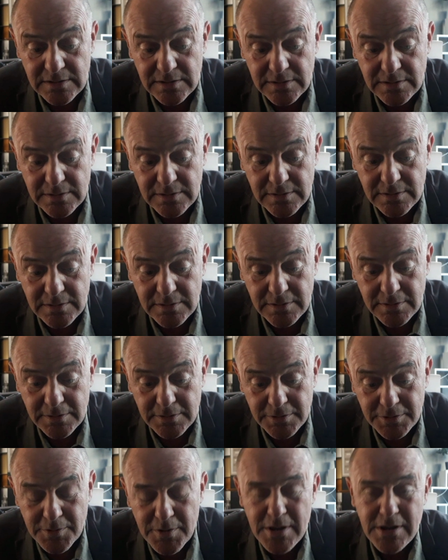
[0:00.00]
Euh,
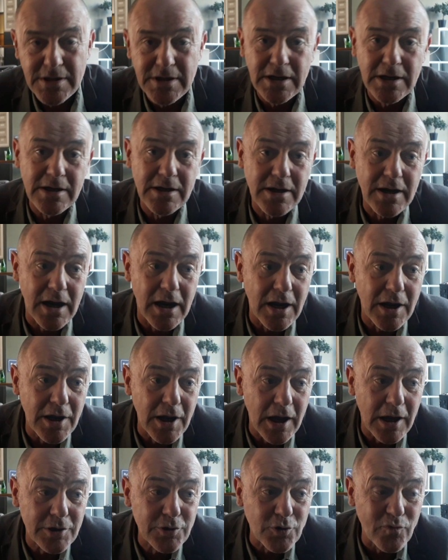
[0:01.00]
oui,
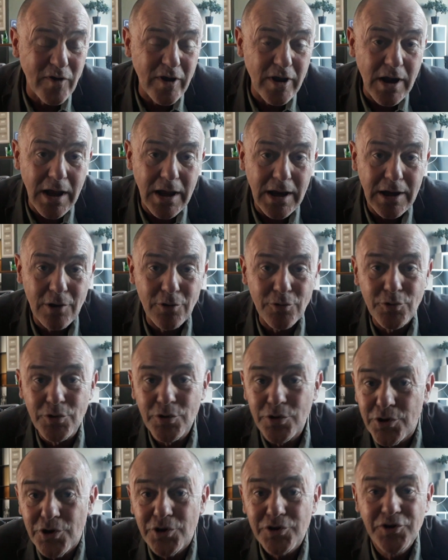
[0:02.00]
à, trouver une règle
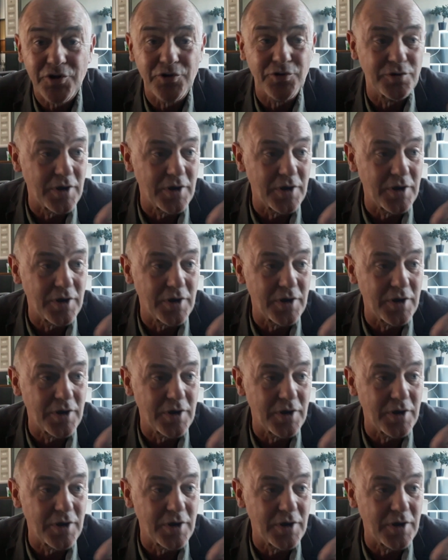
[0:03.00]
neutre,